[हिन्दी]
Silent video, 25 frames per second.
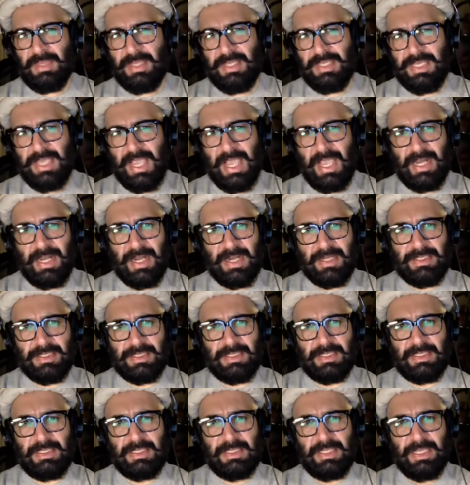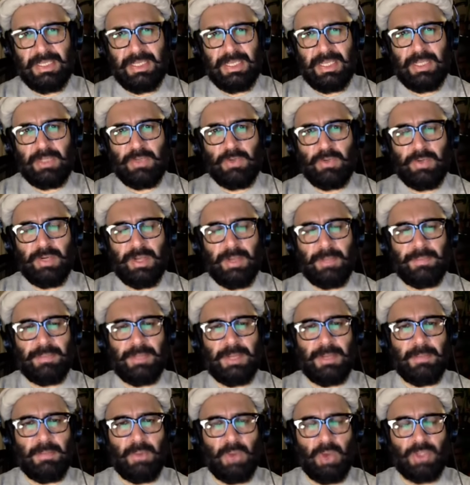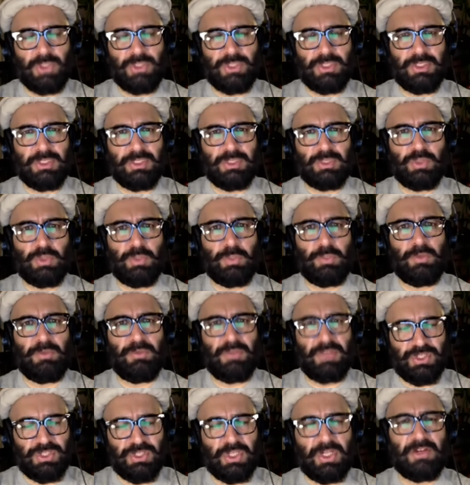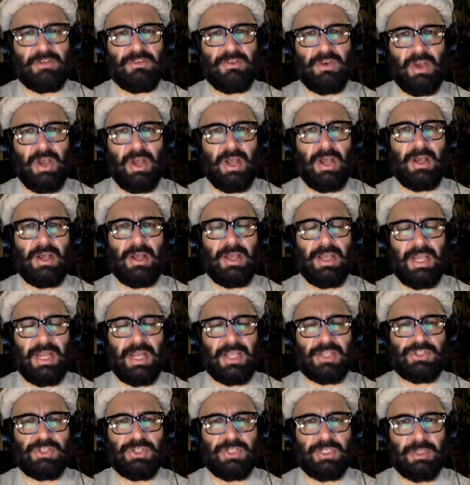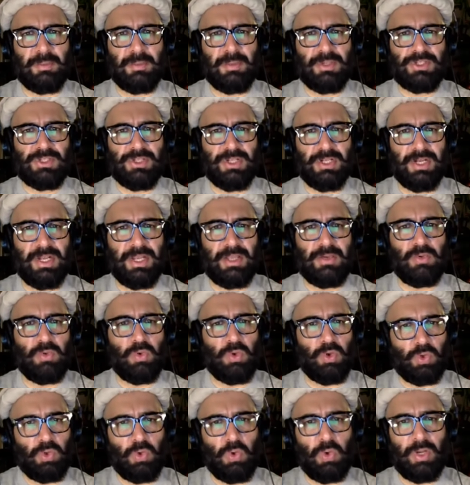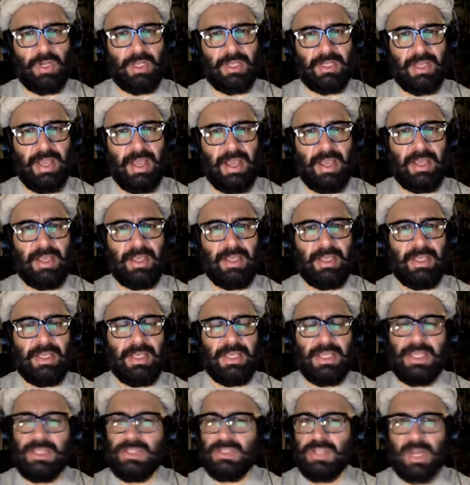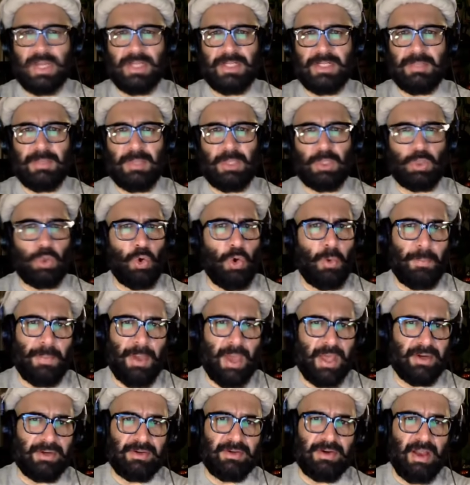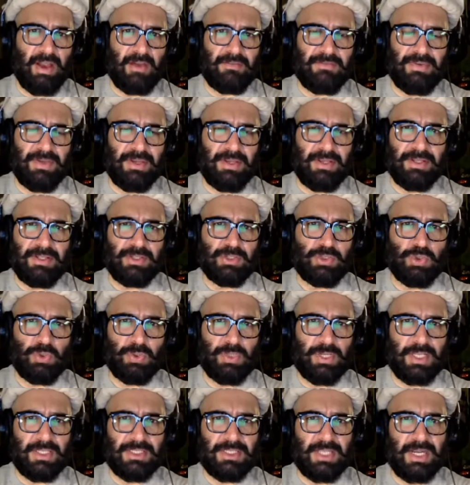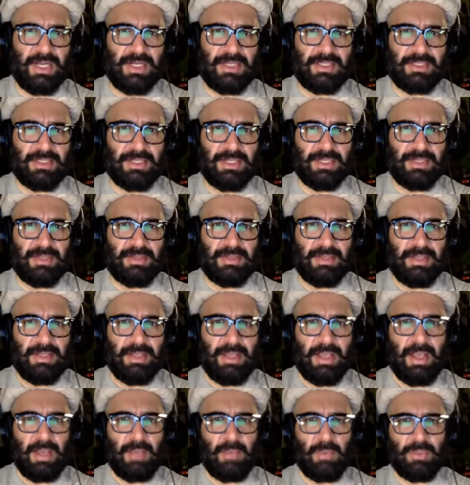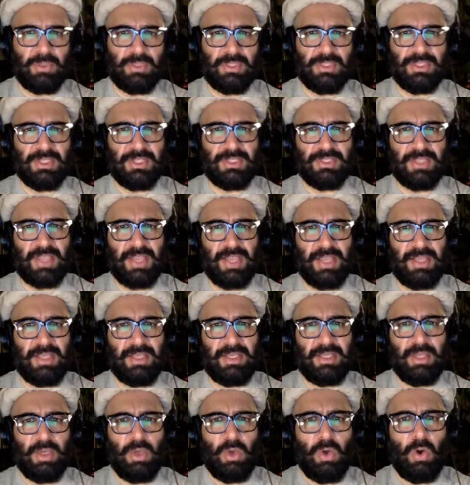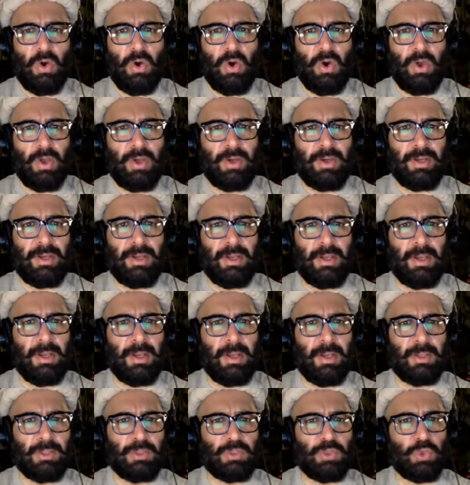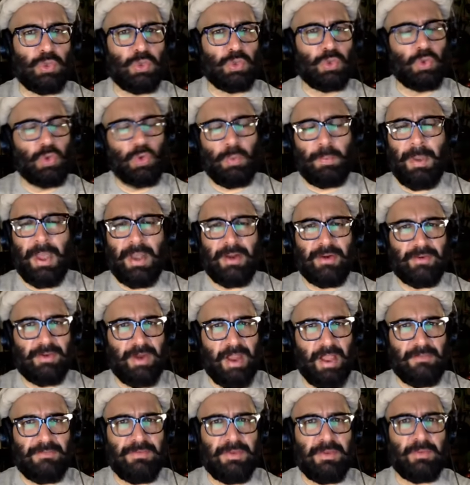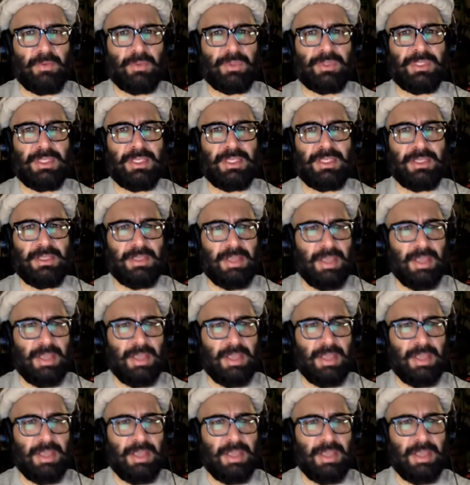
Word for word: ये लेटर इन्होंने अपने बॉस जो प्रोविंशियल इलेक्शन कमिश्नर हैं उनको लिखा है इस लेटर में दो पैराग्राफ हैं छोटा सा लेटर है मुख्तसर सा है और जो दो पैराग्राफ हैं वो इतनी